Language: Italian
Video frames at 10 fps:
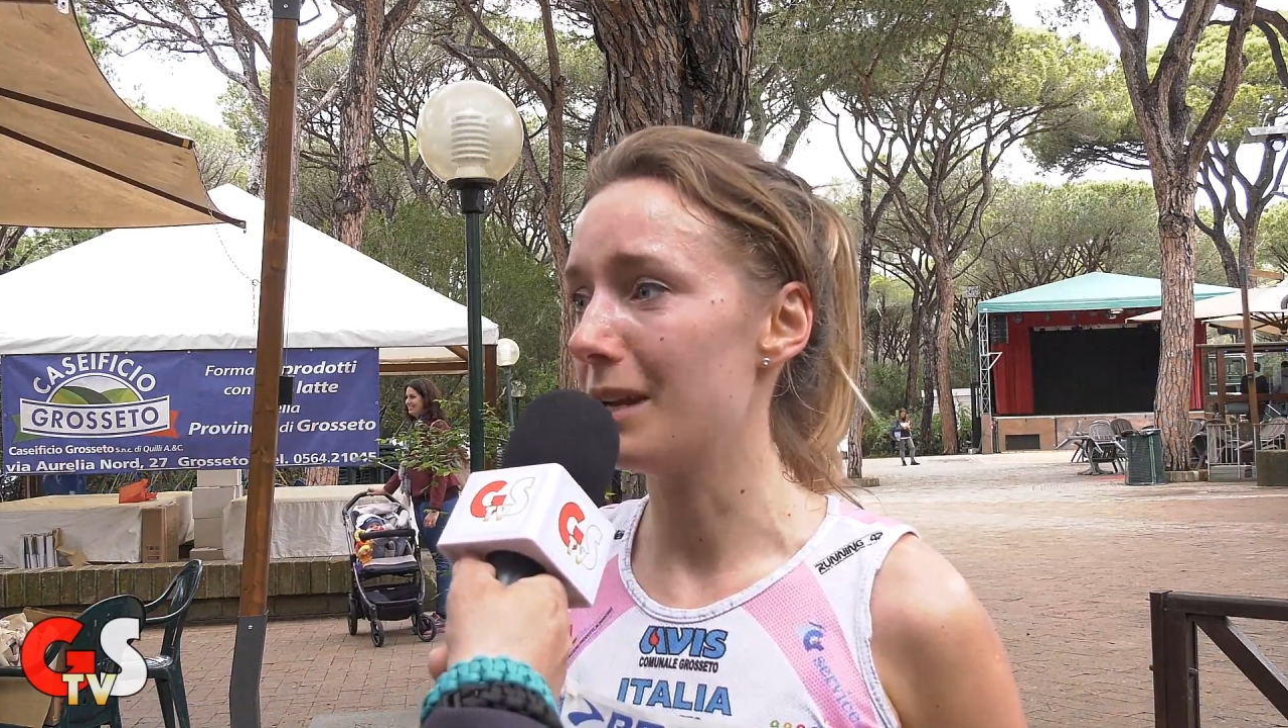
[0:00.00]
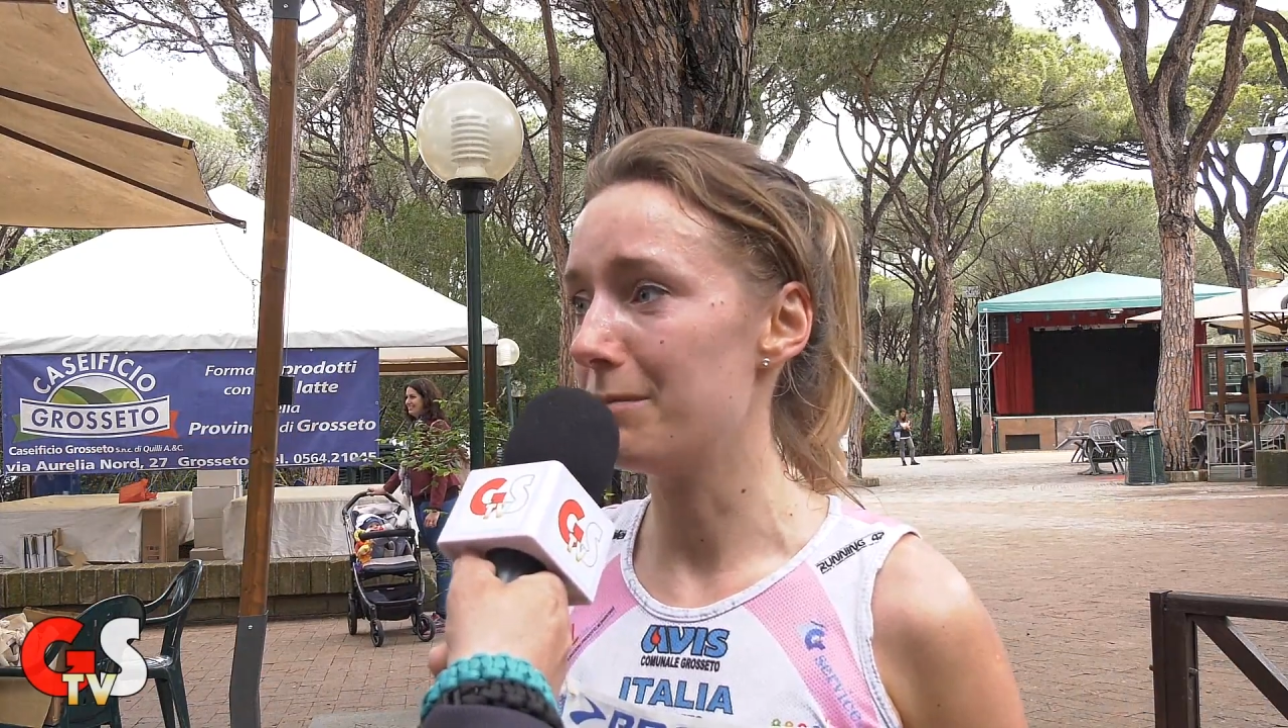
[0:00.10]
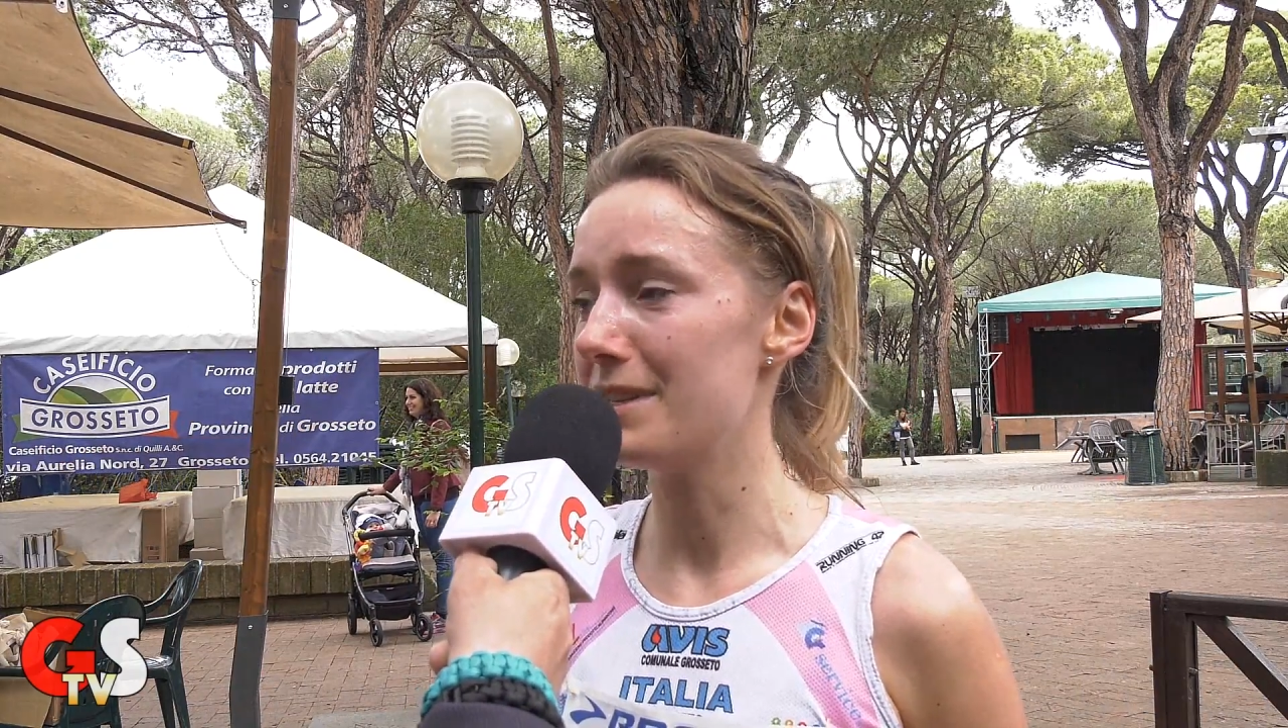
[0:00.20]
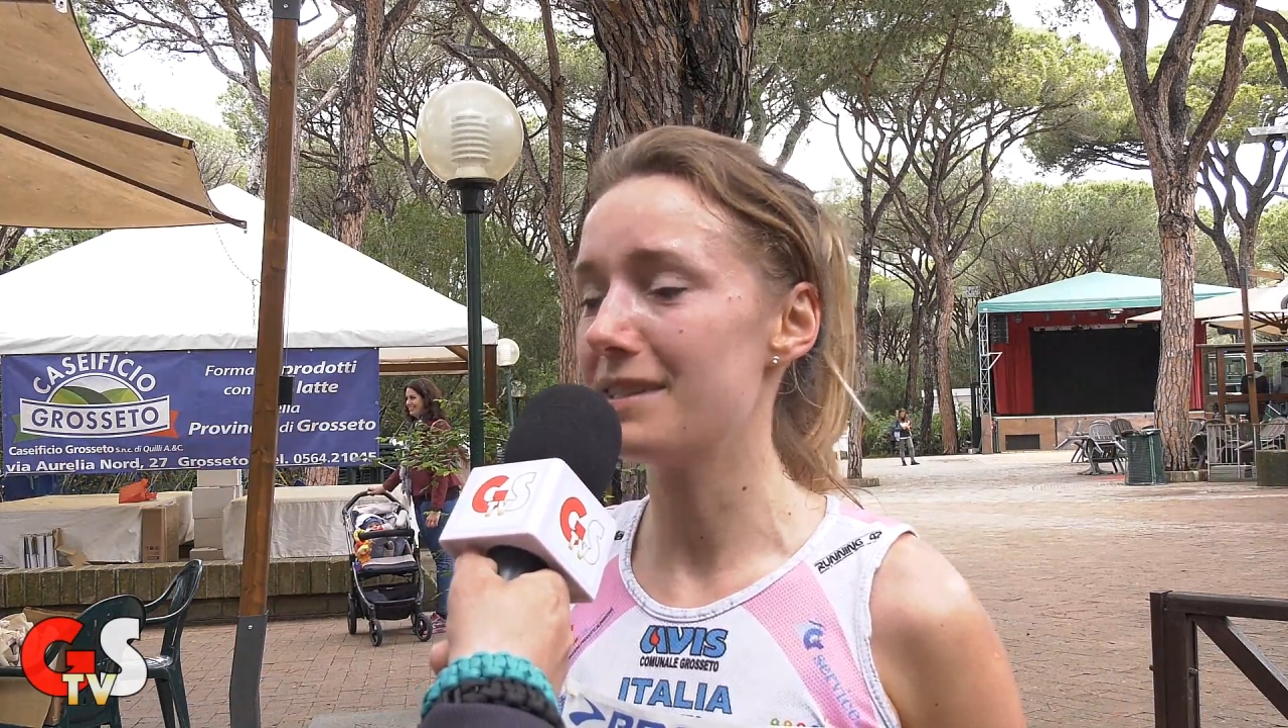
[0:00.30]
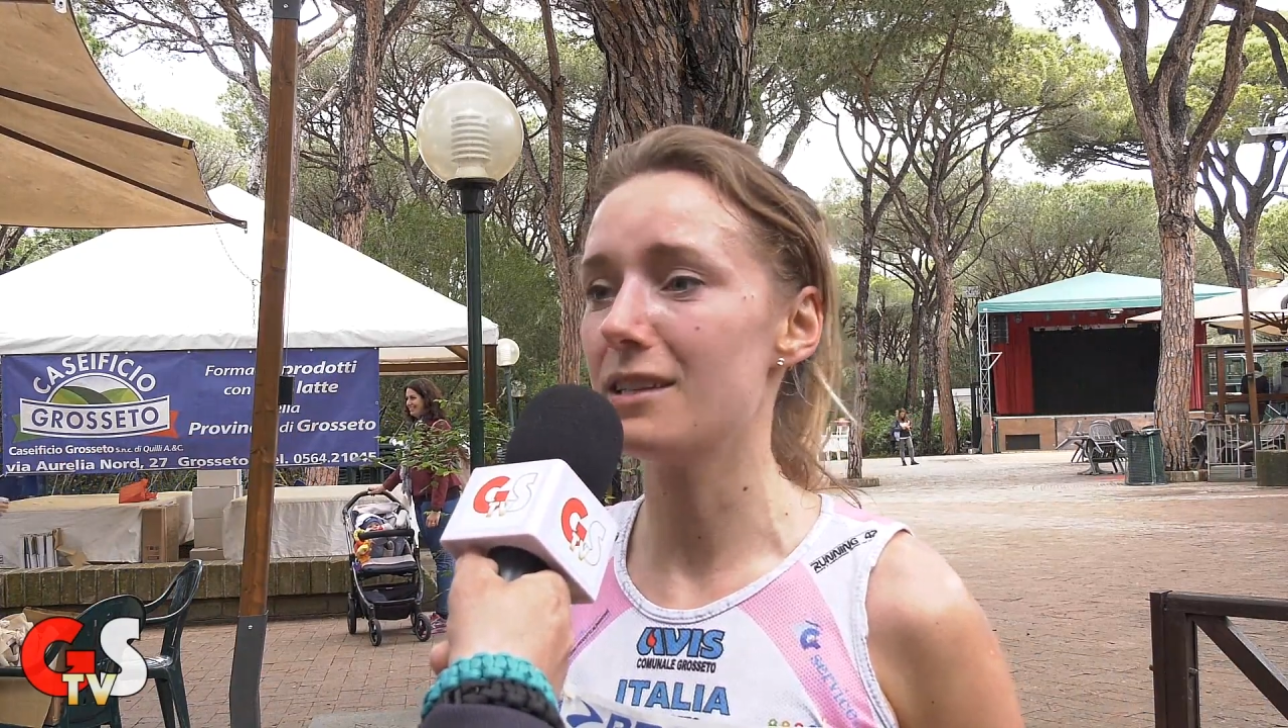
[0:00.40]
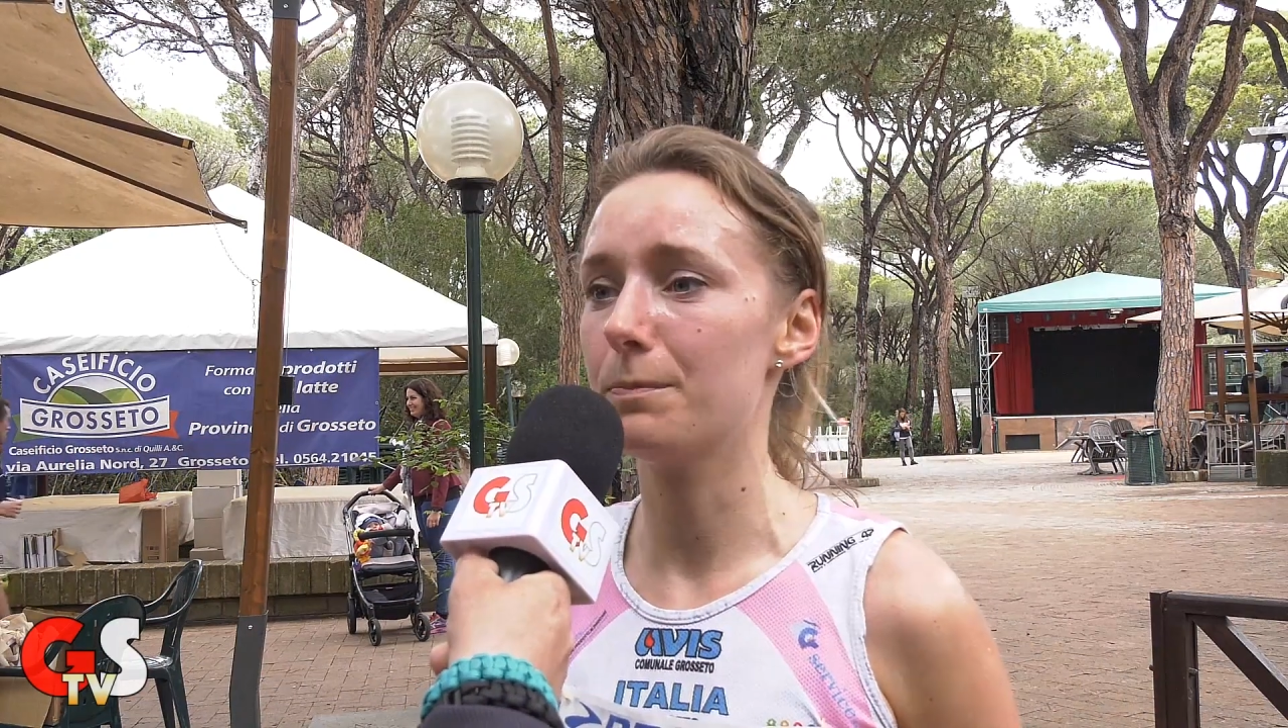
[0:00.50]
in pista e